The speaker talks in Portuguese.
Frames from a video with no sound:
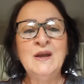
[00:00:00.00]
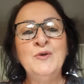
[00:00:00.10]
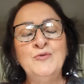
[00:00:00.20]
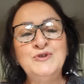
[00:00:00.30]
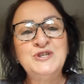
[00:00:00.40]

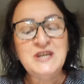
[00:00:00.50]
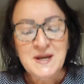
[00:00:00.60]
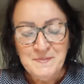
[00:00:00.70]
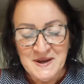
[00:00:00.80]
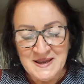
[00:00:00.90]
O dia
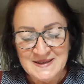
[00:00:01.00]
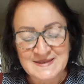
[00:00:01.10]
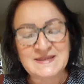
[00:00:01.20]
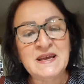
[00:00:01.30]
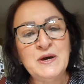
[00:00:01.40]

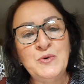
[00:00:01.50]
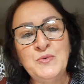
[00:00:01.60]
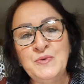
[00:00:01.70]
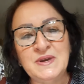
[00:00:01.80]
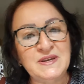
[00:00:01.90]
amanheceu,
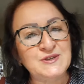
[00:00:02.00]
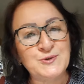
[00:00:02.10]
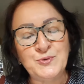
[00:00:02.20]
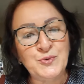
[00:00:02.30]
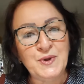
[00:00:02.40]

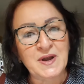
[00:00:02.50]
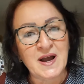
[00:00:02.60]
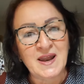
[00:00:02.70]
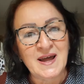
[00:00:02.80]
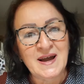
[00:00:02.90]
escuro e
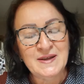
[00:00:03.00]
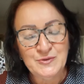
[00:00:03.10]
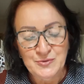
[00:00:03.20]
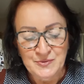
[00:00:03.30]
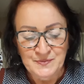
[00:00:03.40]

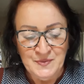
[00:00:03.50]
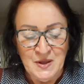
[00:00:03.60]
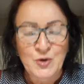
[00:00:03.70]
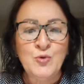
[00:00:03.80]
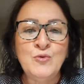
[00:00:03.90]
calado,
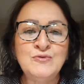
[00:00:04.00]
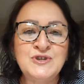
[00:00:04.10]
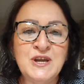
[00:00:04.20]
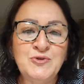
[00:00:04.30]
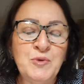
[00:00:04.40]
com um
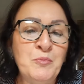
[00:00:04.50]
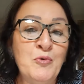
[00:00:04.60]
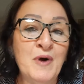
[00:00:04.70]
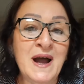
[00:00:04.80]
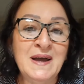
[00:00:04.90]
jeito
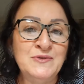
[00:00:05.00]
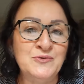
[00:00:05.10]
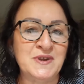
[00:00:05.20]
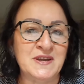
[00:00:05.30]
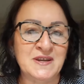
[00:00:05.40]
emburrado
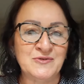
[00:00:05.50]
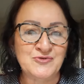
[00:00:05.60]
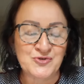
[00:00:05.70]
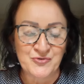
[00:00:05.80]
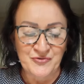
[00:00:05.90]
querendo
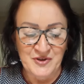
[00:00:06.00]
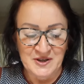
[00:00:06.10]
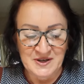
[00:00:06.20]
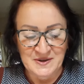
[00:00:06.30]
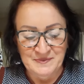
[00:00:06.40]

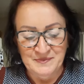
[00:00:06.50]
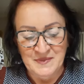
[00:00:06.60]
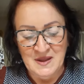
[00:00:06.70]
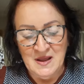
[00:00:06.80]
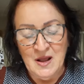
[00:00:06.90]
chover.
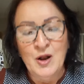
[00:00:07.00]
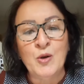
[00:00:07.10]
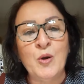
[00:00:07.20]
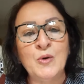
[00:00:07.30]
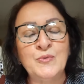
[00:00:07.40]

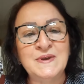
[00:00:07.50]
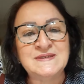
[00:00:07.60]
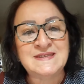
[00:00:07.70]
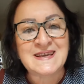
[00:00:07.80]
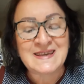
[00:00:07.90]
Logo em
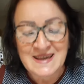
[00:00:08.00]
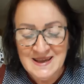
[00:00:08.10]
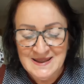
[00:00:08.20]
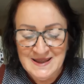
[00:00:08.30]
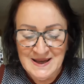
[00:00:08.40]

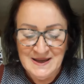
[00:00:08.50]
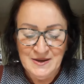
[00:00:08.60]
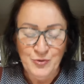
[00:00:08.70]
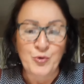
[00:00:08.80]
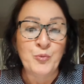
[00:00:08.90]

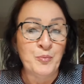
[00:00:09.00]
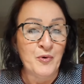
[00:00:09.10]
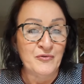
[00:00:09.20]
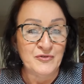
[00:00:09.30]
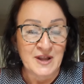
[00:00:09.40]
seguida, com o
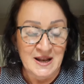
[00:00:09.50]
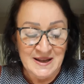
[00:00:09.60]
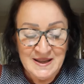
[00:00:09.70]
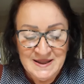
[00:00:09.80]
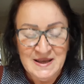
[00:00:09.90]
povo na
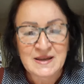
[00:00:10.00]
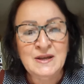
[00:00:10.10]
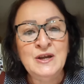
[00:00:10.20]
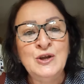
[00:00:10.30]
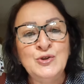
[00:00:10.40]
lida,
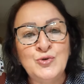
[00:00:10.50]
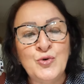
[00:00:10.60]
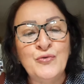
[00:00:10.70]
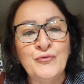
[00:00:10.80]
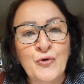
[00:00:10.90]

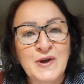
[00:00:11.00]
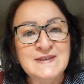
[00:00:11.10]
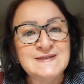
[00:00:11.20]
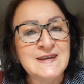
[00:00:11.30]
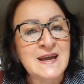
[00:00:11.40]

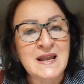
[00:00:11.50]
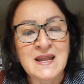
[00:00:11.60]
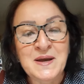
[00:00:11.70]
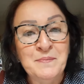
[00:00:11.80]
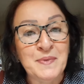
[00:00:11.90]
trovões e
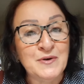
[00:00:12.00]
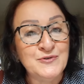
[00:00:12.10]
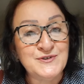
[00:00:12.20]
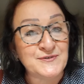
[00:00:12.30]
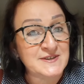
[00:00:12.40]

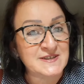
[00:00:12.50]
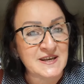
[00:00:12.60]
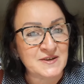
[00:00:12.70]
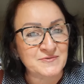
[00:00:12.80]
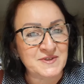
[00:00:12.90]
relâmpagos
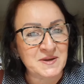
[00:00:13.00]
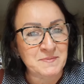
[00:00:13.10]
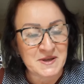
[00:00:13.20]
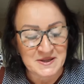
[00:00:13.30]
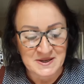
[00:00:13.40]
fizeram
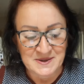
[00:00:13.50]
tremer.